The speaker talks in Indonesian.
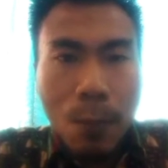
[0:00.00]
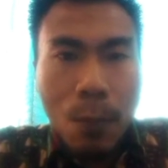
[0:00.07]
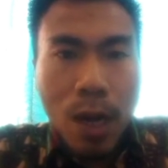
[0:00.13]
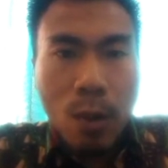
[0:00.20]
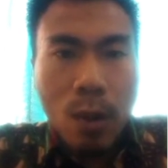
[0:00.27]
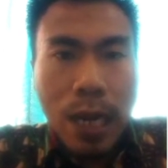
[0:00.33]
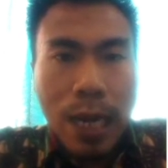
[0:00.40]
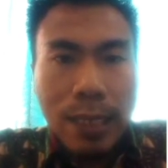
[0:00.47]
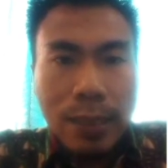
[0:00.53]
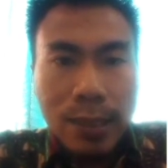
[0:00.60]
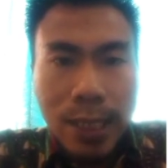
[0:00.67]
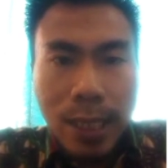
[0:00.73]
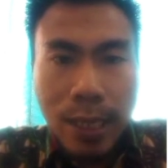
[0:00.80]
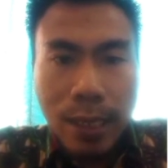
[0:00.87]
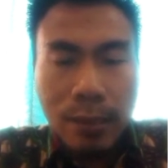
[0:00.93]
bahwa
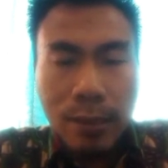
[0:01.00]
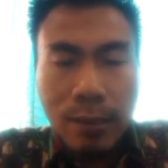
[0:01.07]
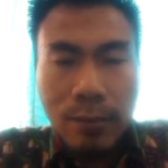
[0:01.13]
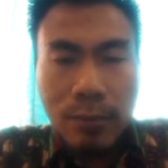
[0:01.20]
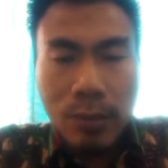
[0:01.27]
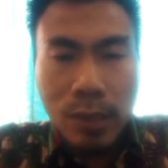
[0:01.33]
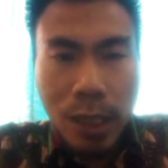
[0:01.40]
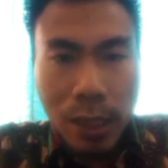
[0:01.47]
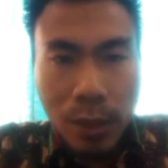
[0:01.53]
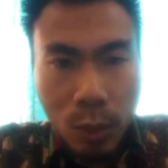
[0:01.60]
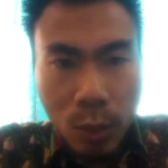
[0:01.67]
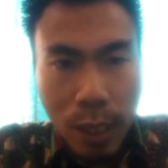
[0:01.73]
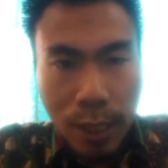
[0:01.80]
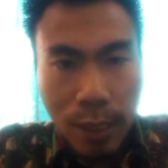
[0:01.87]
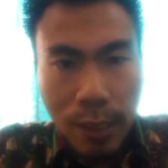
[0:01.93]
ajaran
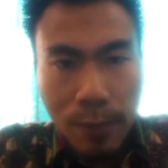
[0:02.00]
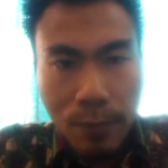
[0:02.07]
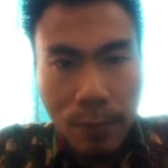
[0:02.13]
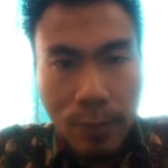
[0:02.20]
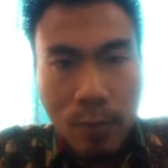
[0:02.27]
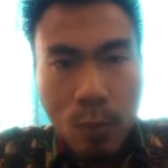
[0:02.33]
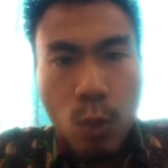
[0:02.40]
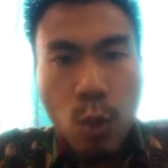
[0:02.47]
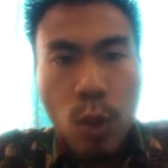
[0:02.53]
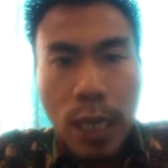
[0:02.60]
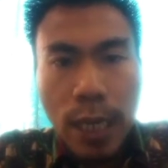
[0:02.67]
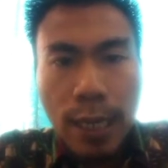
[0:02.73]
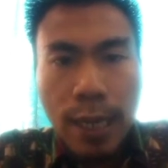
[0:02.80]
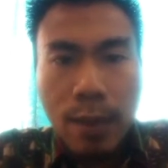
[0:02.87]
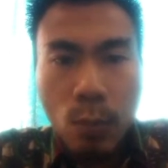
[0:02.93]
Tritunggal
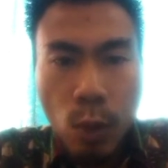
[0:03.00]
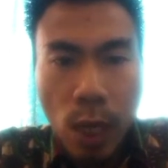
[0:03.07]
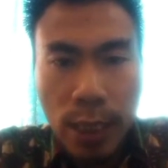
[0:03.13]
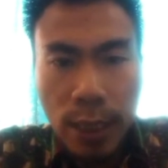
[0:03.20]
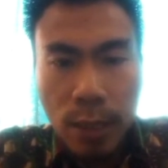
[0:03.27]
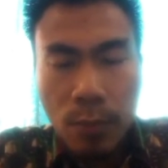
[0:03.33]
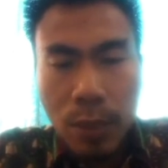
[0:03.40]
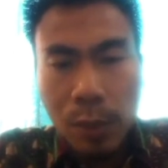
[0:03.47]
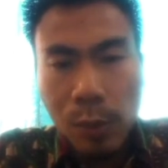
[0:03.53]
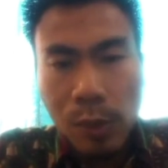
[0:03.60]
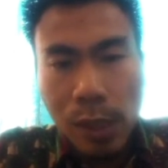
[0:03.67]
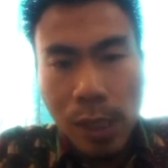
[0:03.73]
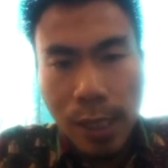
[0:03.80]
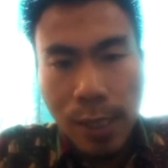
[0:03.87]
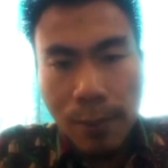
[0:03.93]
bukanlah buatan
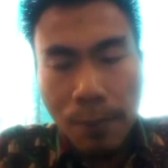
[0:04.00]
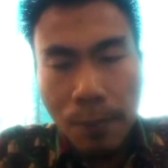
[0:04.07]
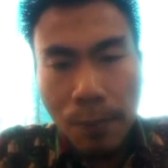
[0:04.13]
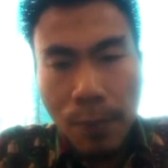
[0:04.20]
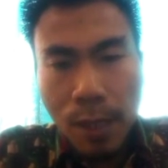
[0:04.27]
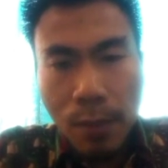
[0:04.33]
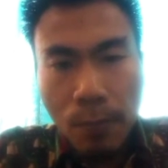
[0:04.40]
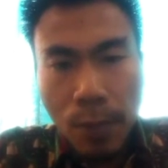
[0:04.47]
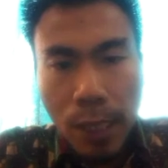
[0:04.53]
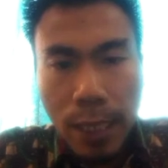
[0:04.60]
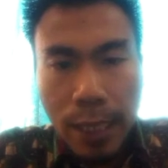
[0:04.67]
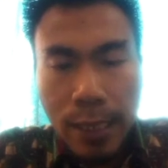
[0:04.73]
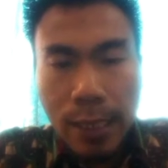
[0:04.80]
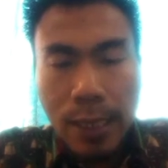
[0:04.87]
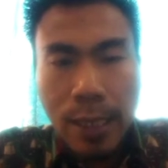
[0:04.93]
manusia,
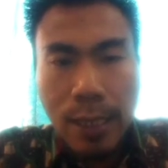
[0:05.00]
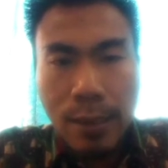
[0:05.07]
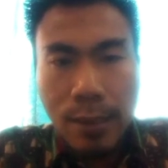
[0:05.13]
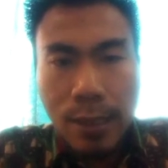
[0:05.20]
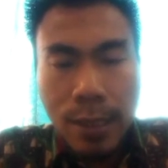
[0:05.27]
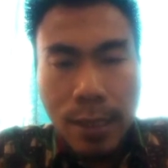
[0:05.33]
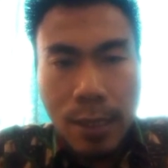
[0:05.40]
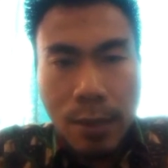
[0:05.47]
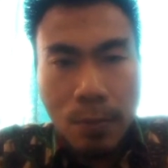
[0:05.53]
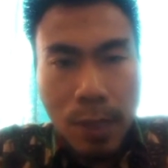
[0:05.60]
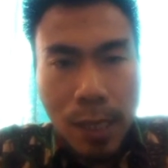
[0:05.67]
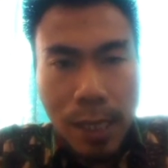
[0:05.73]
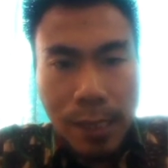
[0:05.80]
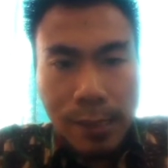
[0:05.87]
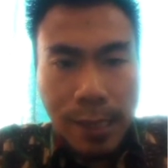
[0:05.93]
melainkan
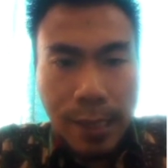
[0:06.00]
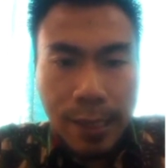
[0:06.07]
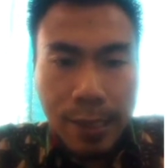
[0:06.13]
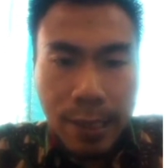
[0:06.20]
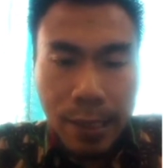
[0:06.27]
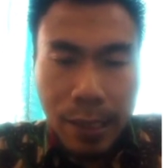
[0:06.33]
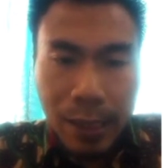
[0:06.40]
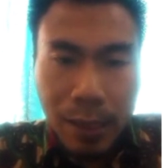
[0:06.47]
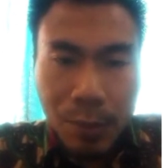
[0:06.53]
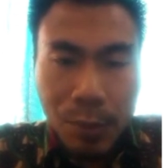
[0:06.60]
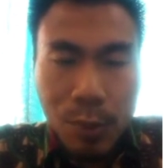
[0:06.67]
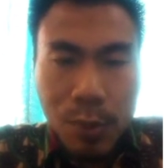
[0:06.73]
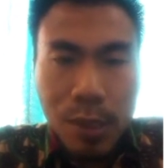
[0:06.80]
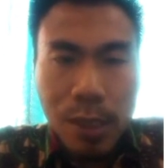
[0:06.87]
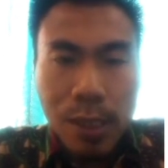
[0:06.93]
berasal dari kitab
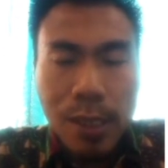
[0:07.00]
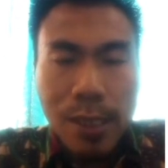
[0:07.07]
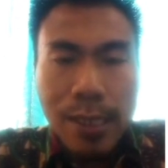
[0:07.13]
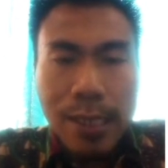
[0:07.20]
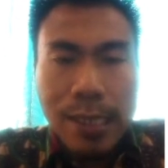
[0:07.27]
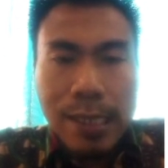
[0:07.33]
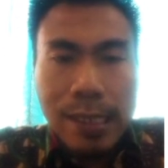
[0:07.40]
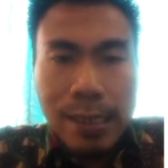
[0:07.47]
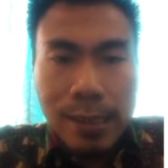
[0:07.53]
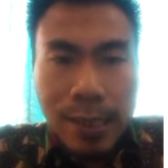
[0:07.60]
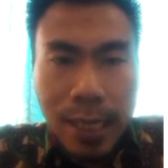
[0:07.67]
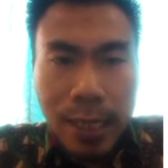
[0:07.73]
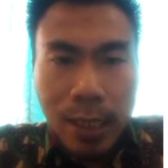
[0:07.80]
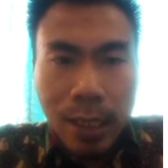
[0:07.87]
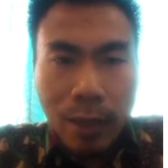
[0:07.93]
suci
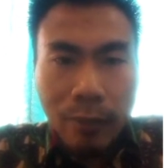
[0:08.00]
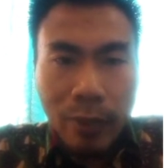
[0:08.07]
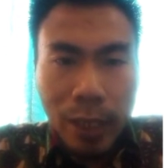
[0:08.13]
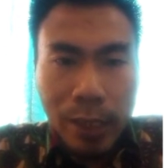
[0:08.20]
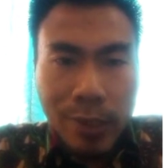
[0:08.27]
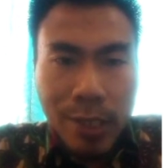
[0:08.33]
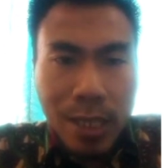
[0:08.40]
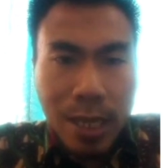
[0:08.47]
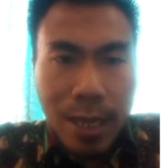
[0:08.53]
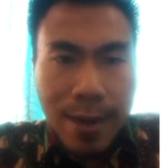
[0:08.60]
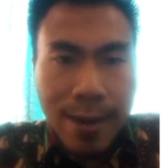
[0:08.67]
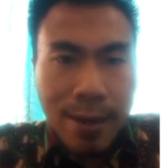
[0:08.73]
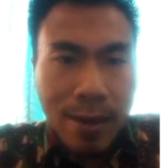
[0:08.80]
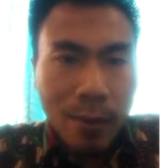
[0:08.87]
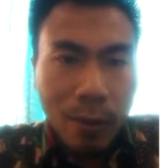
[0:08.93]
dan
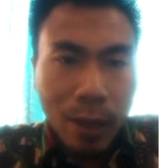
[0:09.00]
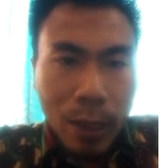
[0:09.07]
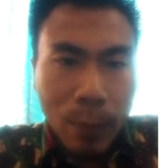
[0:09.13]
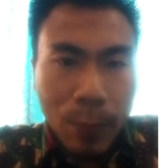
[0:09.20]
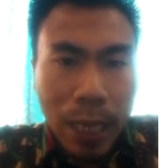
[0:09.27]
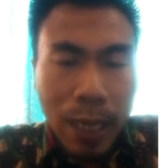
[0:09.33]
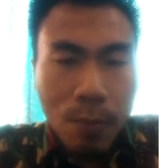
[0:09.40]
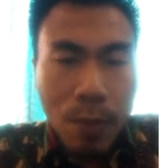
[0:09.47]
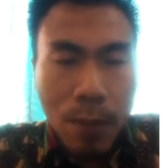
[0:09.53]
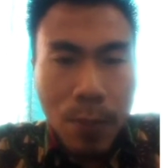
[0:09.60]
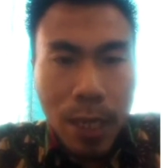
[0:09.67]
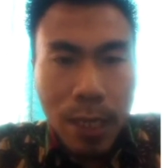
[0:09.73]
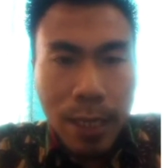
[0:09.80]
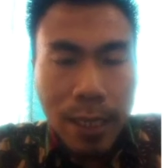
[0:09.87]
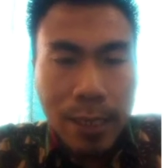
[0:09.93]
direfleksikan oleh para
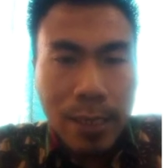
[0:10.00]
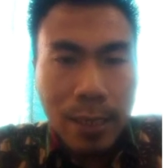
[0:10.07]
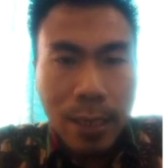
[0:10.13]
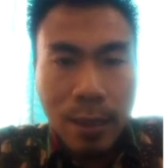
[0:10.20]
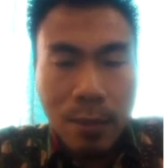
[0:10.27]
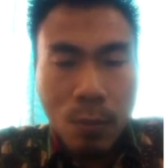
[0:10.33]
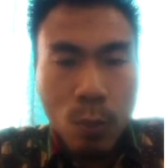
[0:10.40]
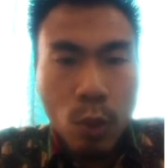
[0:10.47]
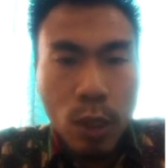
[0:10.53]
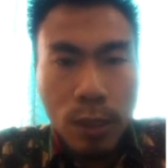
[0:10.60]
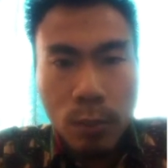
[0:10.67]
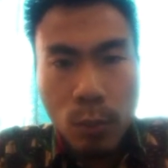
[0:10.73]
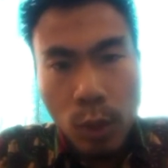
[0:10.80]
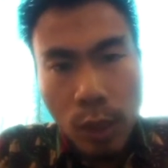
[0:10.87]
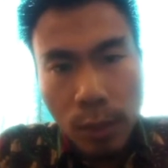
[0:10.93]
bapak gereja
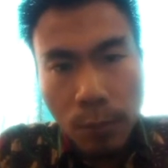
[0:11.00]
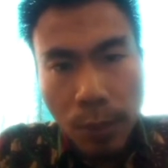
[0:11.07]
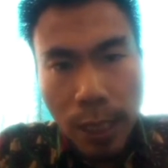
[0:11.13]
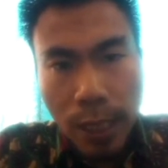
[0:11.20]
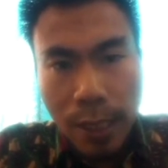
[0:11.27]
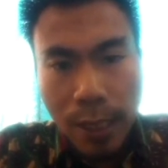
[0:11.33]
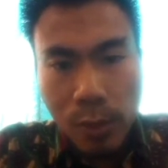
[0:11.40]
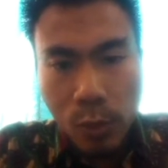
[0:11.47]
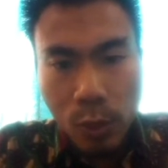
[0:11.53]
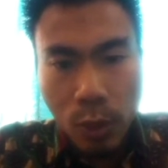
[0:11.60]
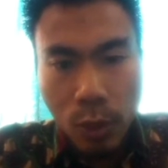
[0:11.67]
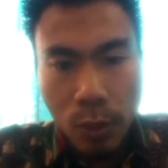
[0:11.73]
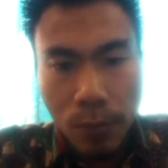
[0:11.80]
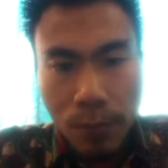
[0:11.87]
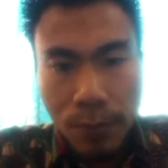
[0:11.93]
murid-murid para rasul.
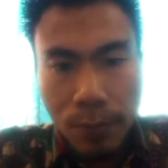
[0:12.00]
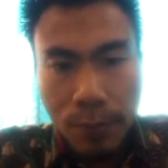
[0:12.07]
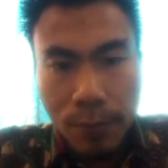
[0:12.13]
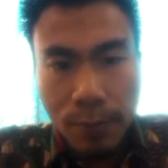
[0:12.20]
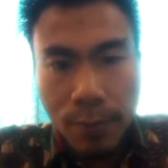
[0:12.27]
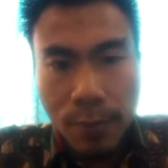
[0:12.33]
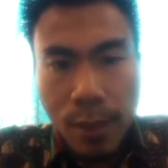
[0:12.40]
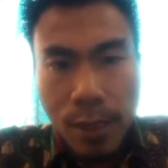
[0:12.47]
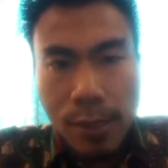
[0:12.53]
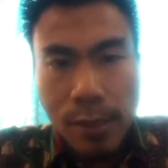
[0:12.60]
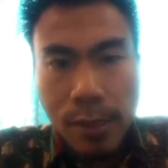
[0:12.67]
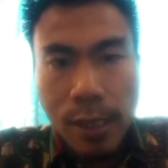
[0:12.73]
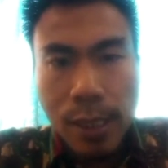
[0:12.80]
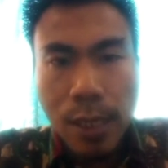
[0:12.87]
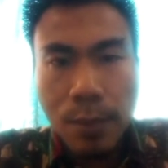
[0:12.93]

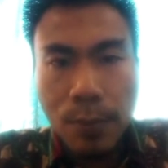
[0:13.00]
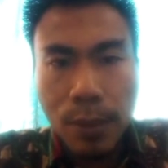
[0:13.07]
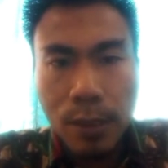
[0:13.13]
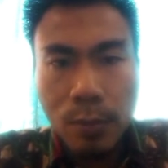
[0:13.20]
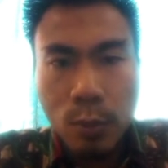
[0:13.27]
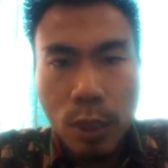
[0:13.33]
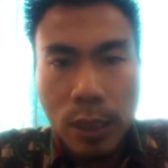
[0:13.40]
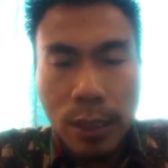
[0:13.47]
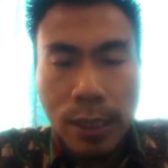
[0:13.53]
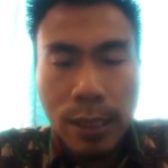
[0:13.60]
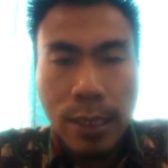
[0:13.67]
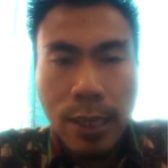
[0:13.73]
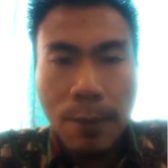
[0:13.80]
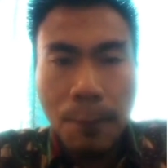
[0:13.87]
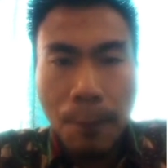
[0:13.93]
Sekian pertemuan
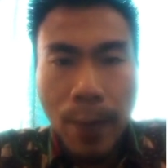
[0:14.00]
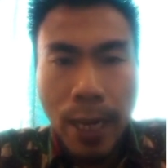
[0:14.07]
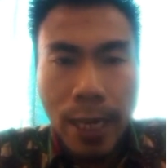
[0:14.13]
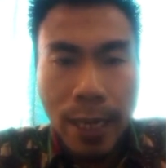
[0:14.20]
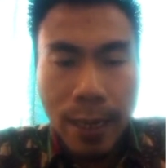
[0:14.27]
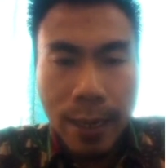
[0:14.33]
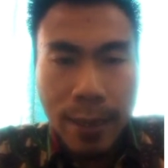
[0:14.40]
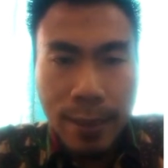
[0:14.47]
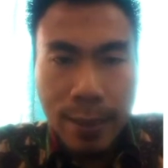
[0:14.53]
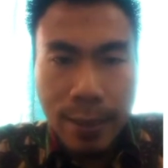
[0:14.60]
kita pada